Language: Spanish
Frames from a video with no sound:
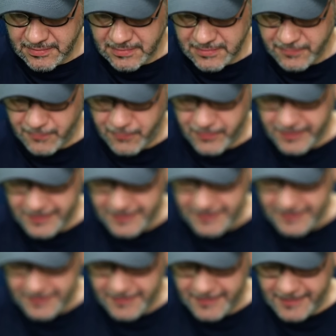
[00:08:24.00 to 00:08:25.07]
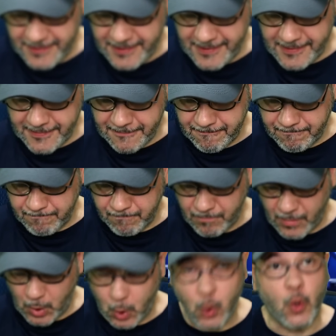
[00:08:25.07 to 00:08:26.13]
fue en
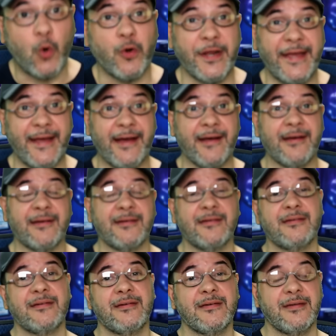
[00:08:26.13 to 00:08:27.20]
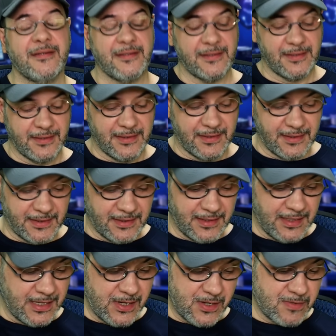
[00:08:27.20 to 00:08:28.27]
Corea,
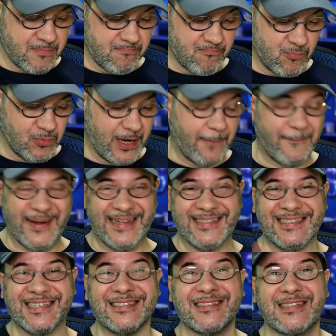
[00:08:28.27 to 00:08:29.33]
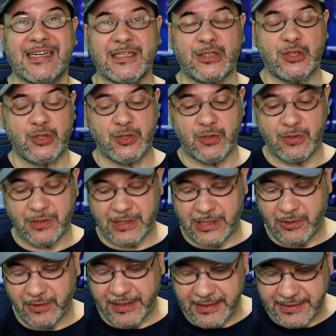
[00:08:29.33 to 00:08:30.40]
en una presentación que
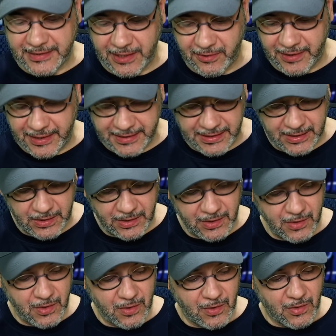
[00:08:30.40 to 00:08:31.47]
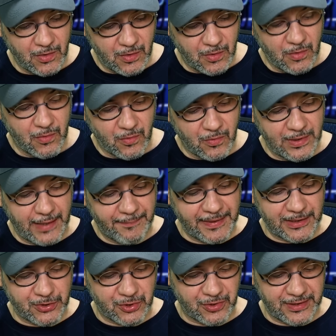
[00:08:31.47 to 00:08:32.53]
ellos realizaron allí, una
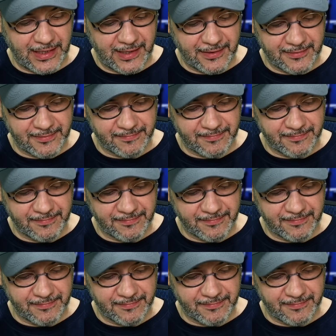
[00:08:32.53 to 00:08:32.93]
persona